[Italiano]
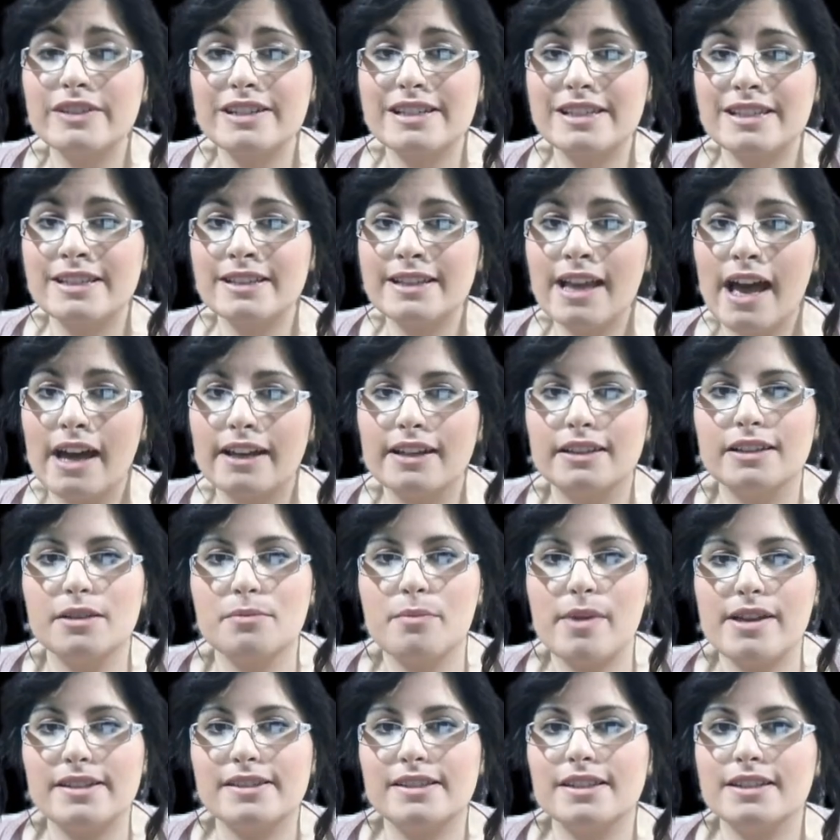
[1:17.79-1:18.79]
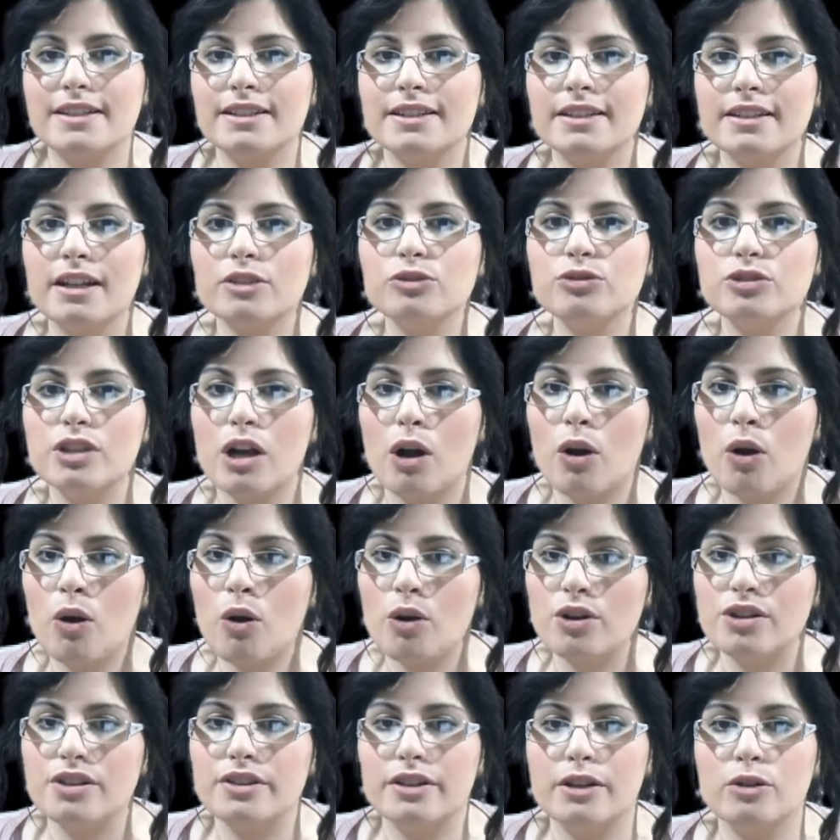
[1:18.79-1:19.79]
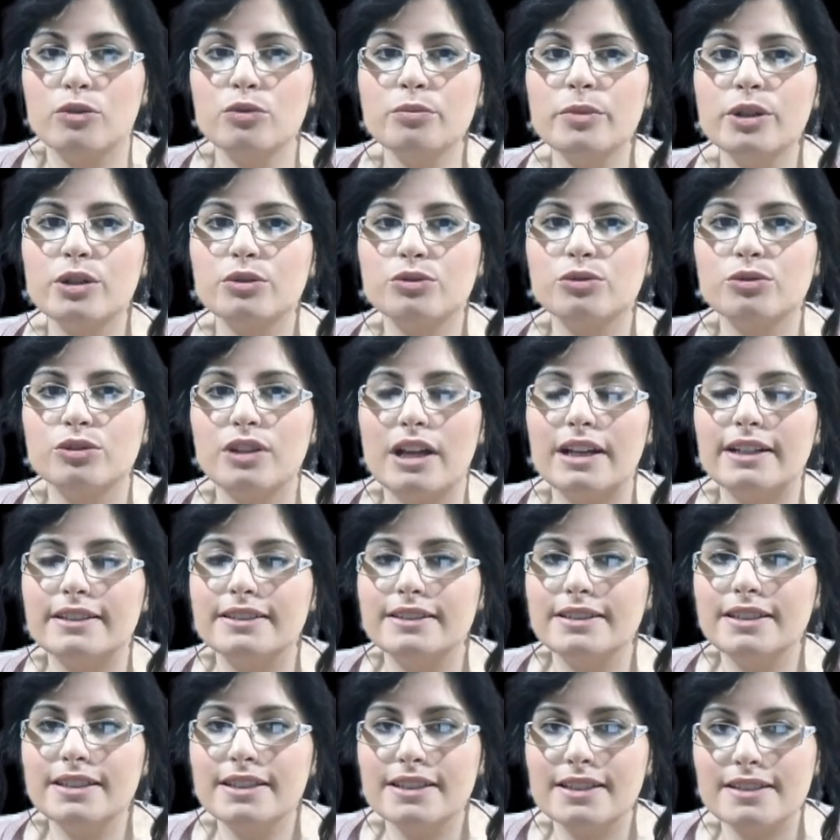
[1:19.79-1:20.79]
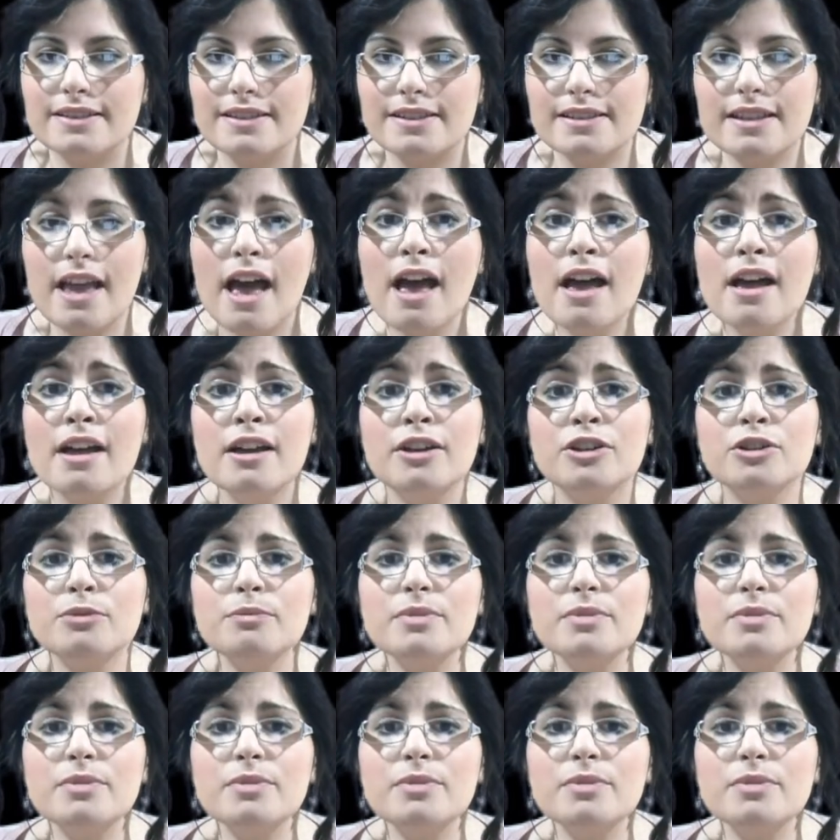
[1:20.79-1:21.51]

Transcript: universitaria debba essere in grado di accogliere il numero totale di richieste,